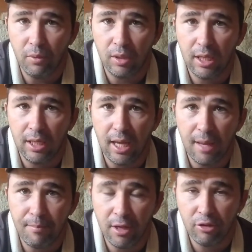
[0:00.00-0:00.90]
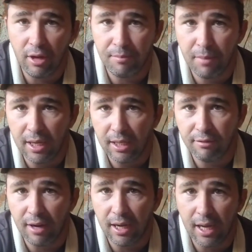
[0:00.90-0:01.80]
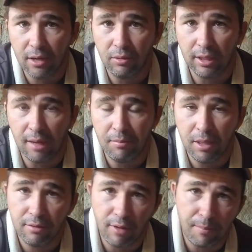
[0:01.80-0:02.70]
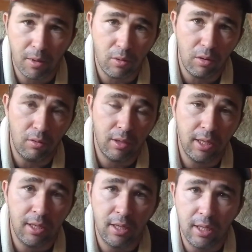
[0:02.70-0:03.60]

Porque de repente a abelhinha vai lá, contamina, vai para colônia